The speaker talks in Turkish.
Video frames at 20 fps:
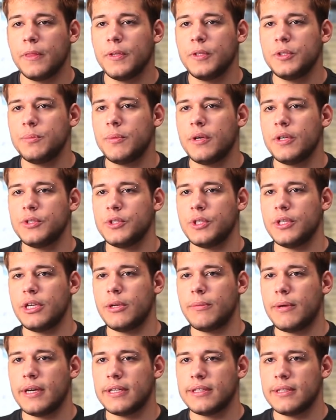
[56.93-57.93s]
Dış
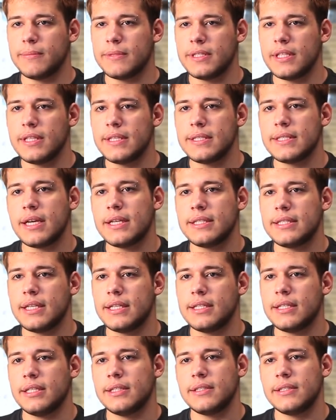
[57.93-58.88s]
parçalara baktığımızda da zaten